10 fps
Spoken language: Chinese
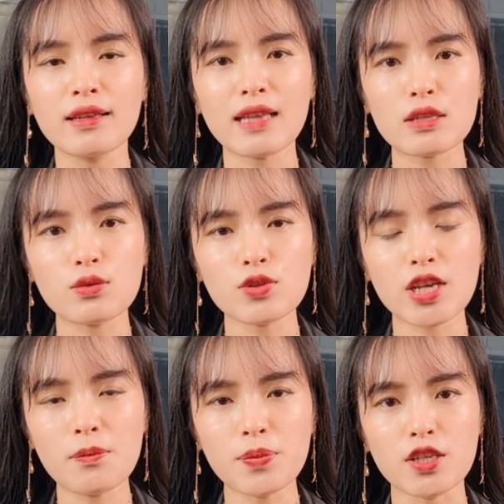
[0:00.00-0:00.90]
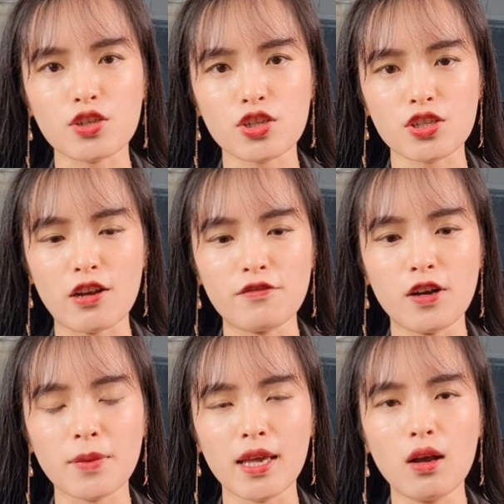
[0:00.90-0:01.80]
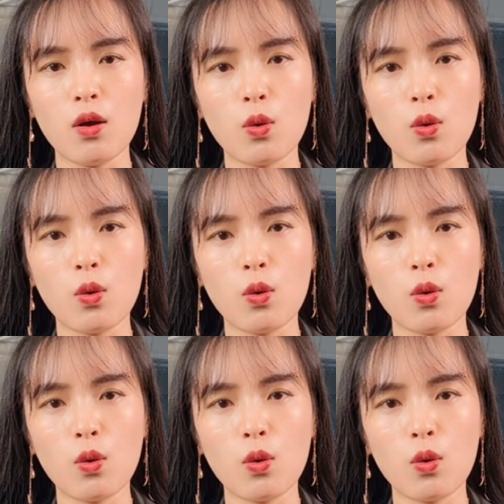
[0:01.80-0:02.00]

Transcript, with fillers: 大宗商品市场方面。